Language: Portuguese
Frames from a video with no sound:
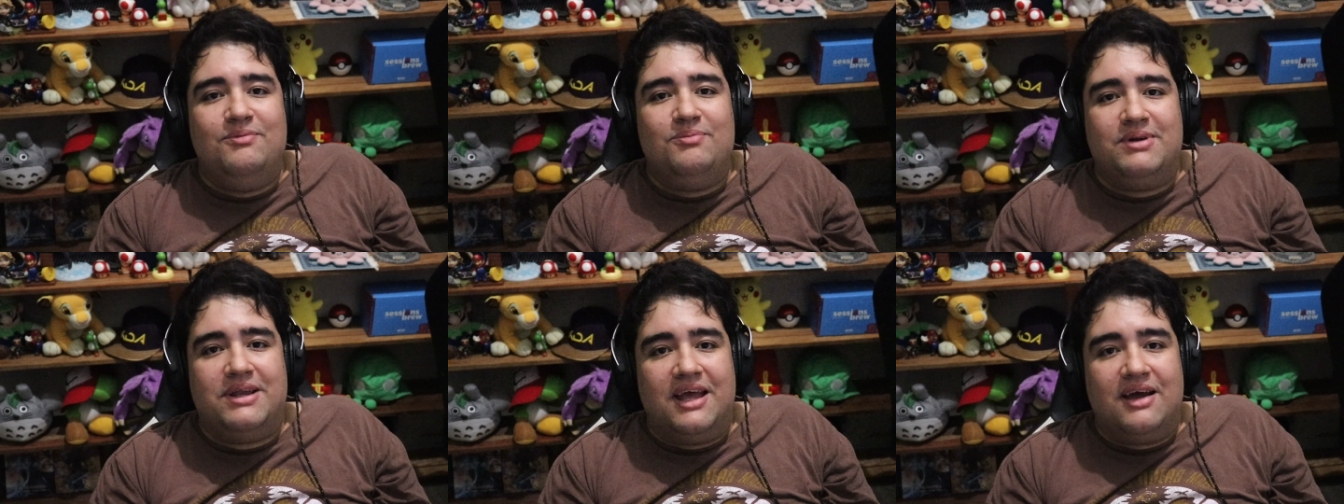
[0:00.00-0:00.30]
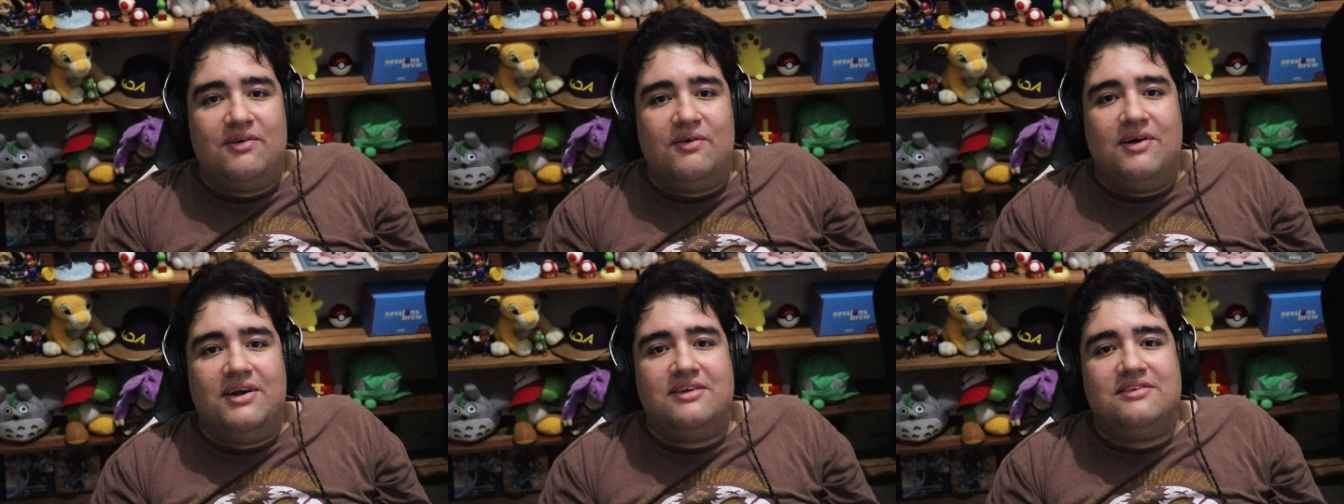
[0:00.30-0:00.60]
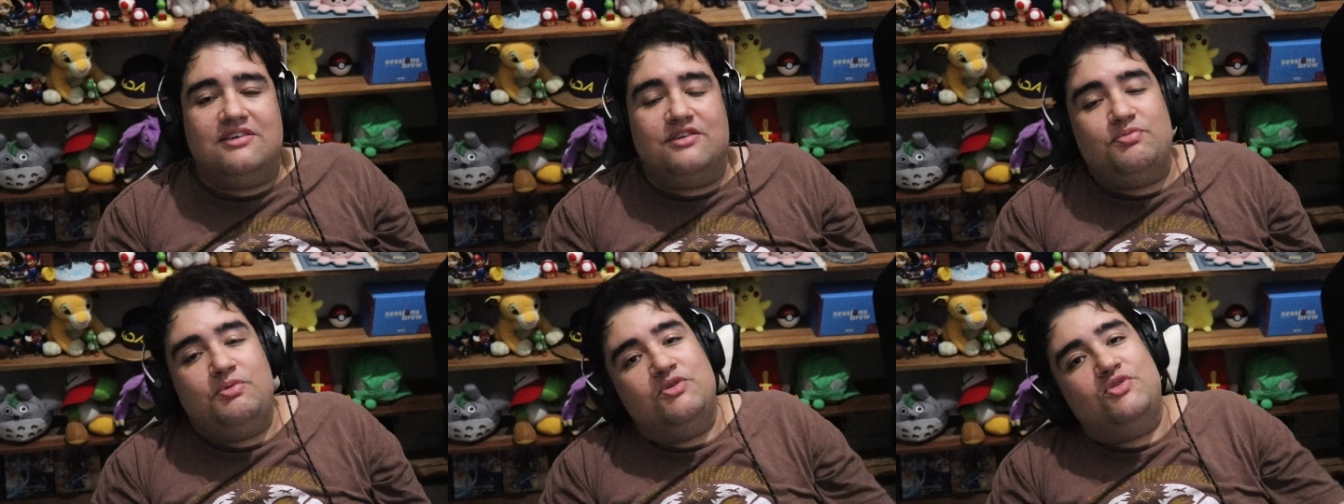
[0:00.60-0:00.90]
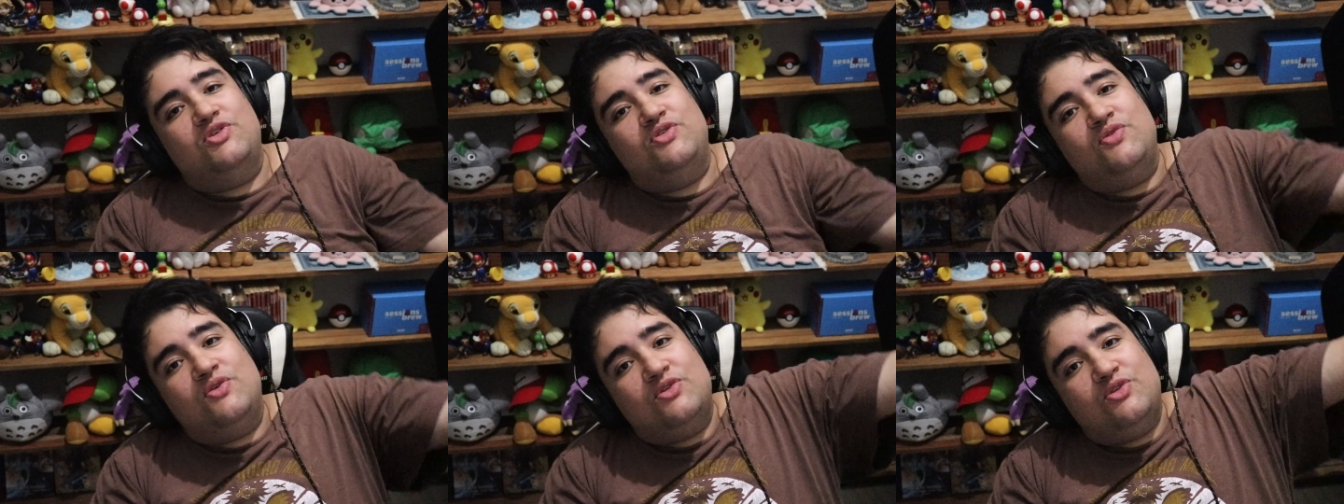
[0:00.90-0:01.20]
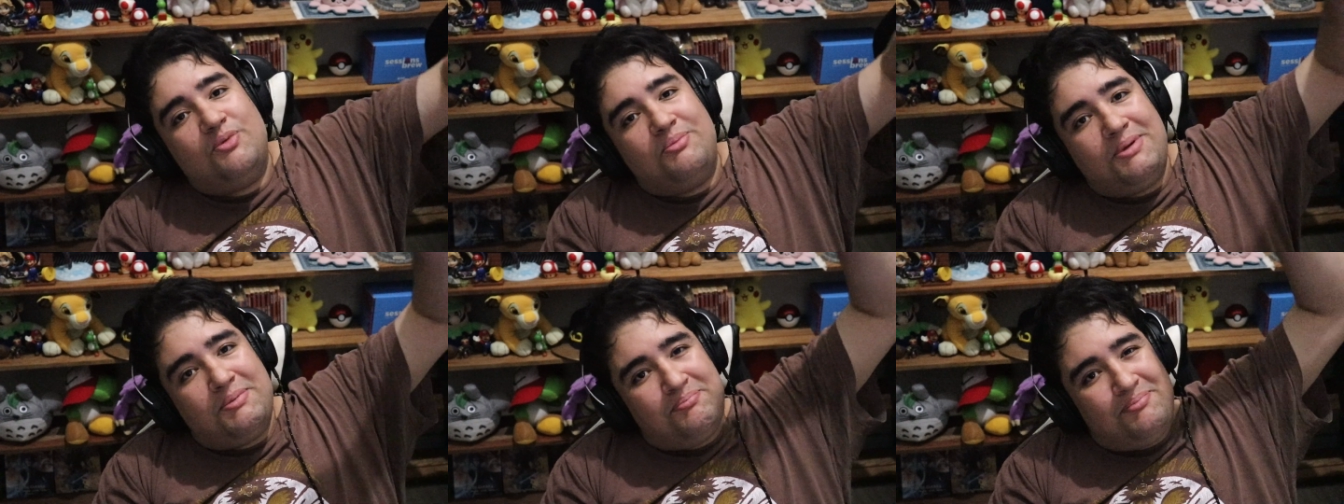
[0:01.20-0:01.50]
porque agora essas pessoas vão
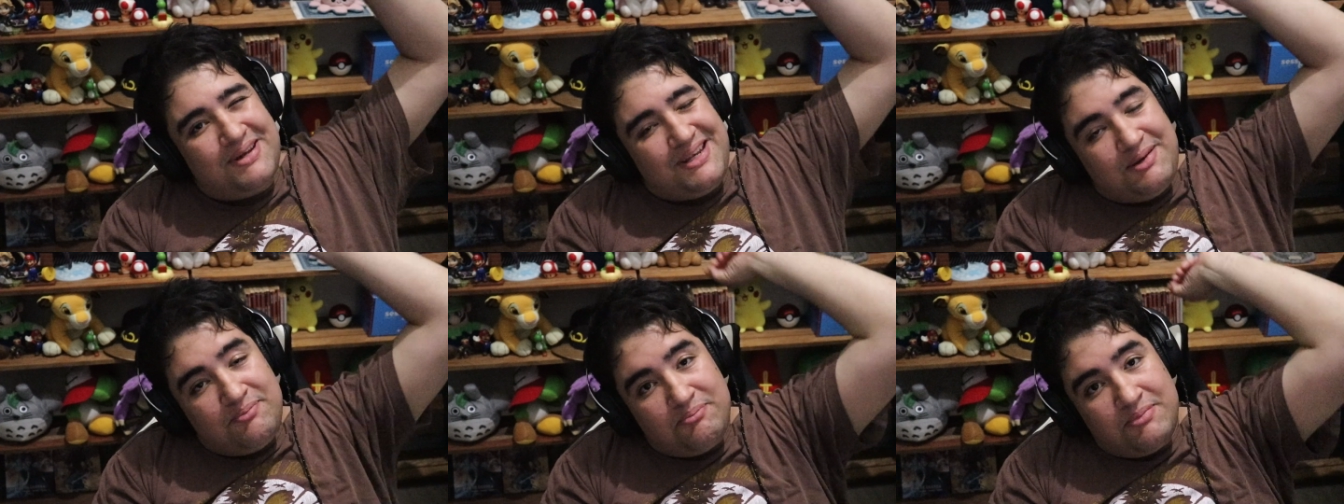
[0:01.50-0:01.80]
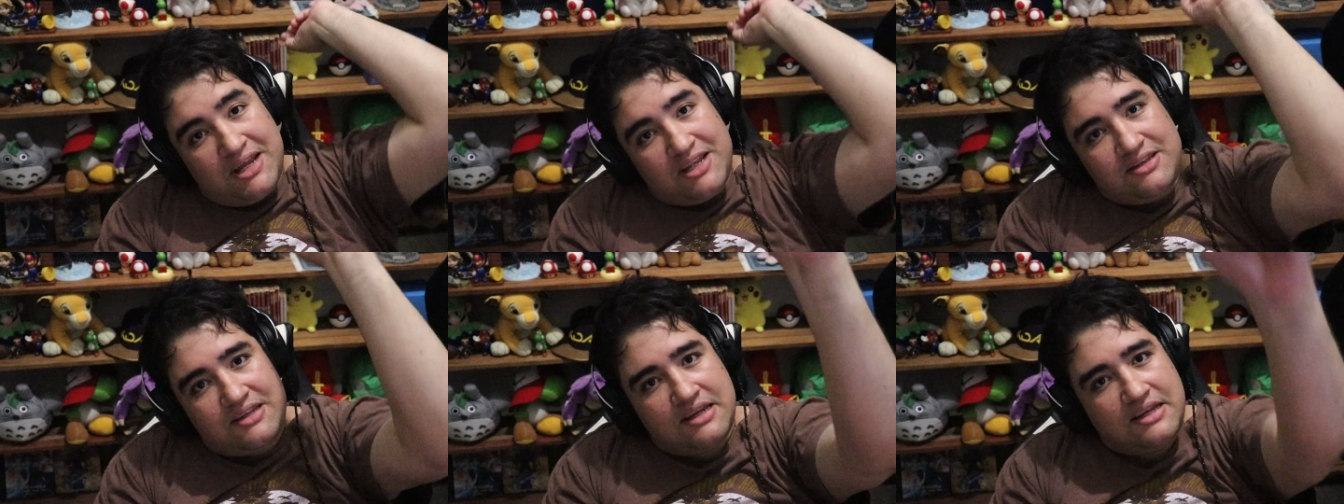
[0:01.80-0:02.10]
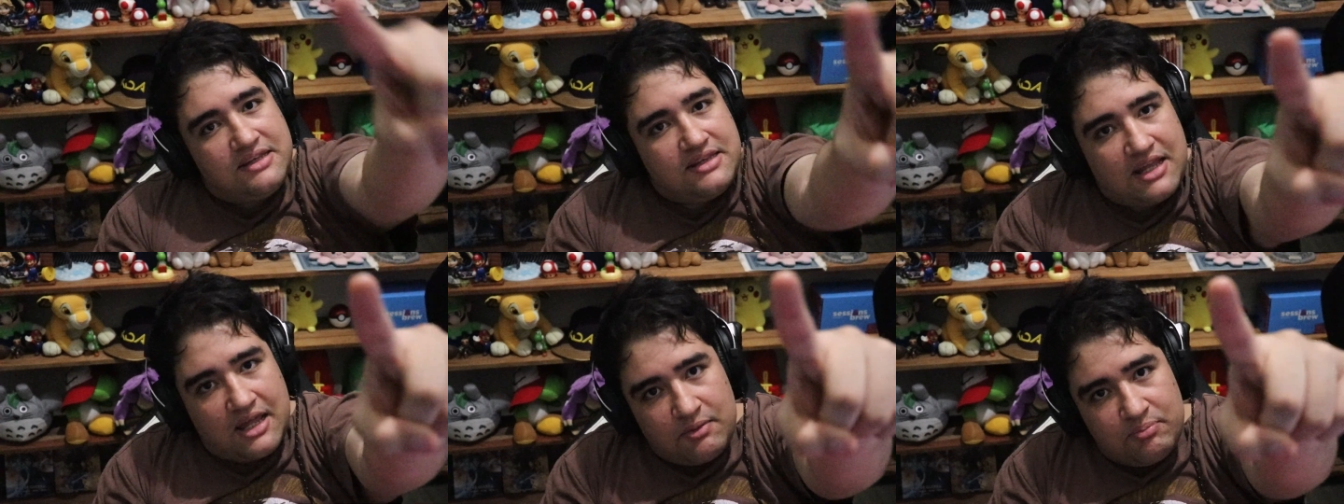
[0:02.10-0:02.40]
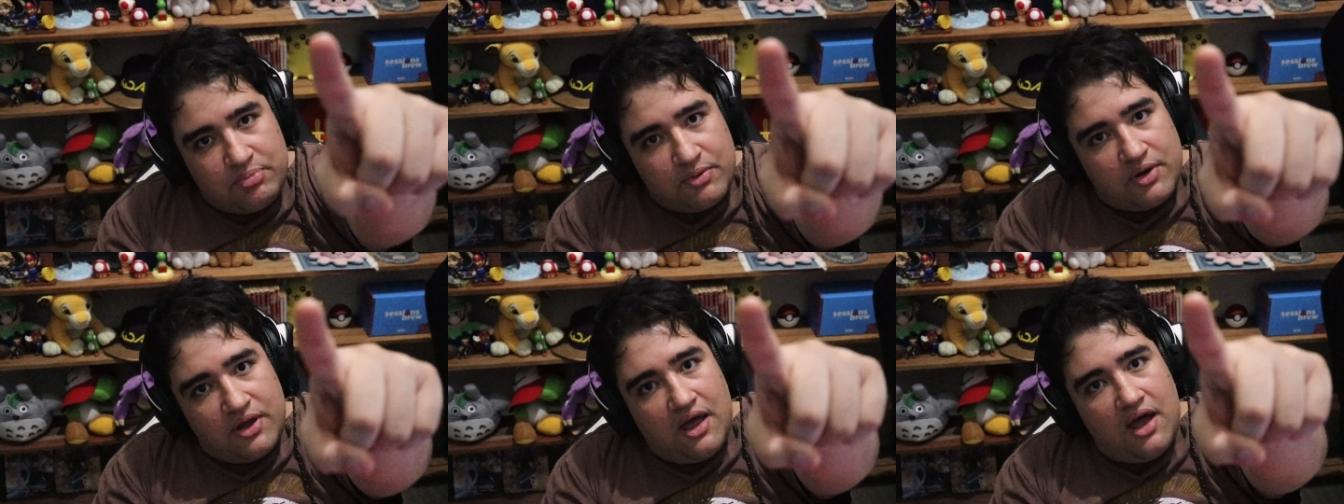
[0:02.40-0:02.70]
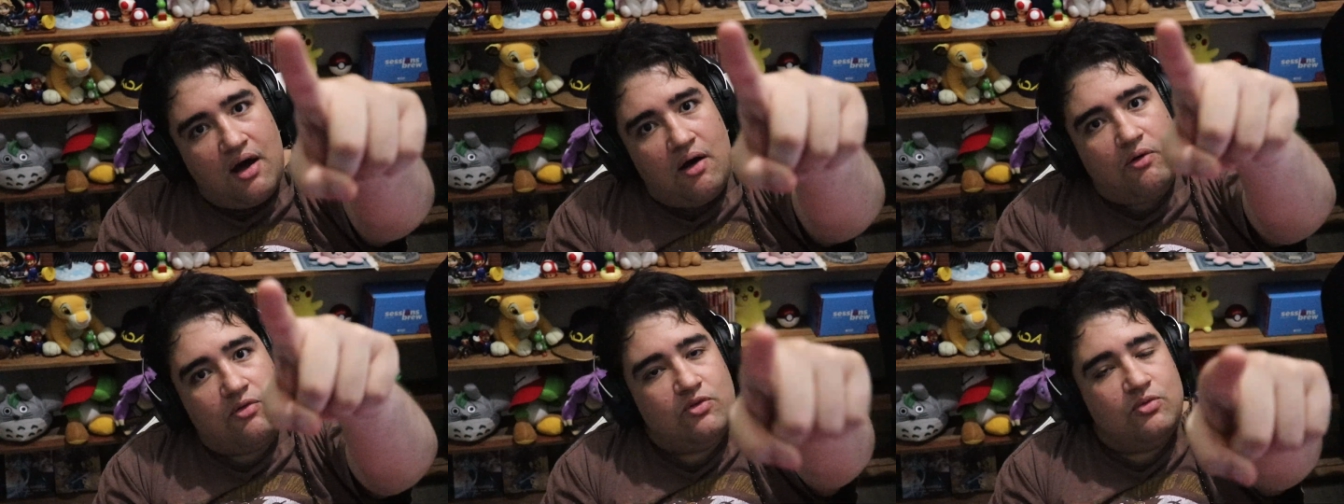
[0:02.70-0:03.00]
tomar banimento em tempo
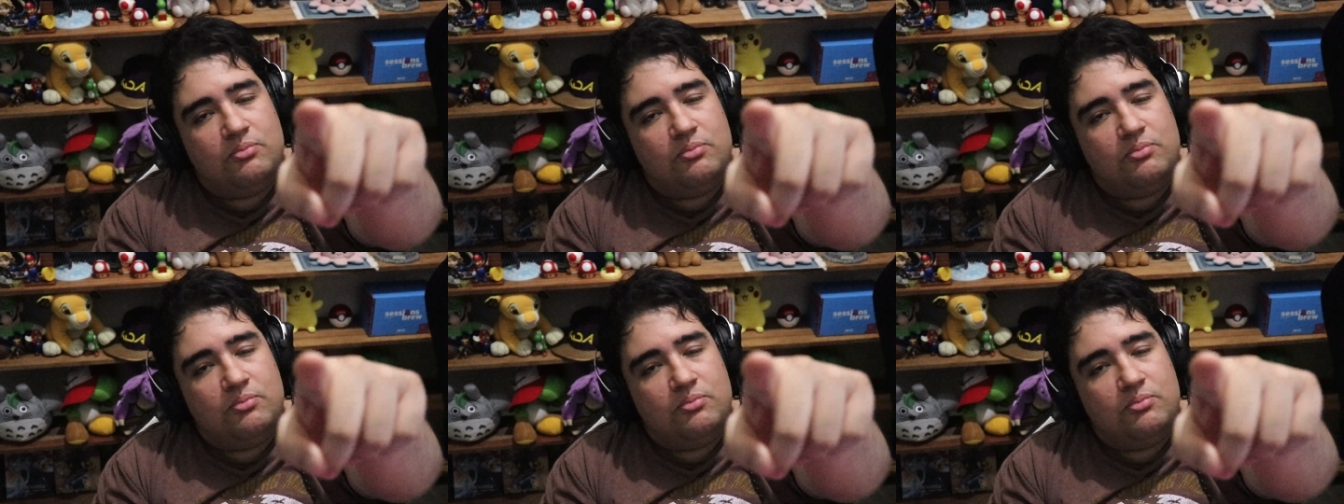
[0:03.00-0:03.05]
real.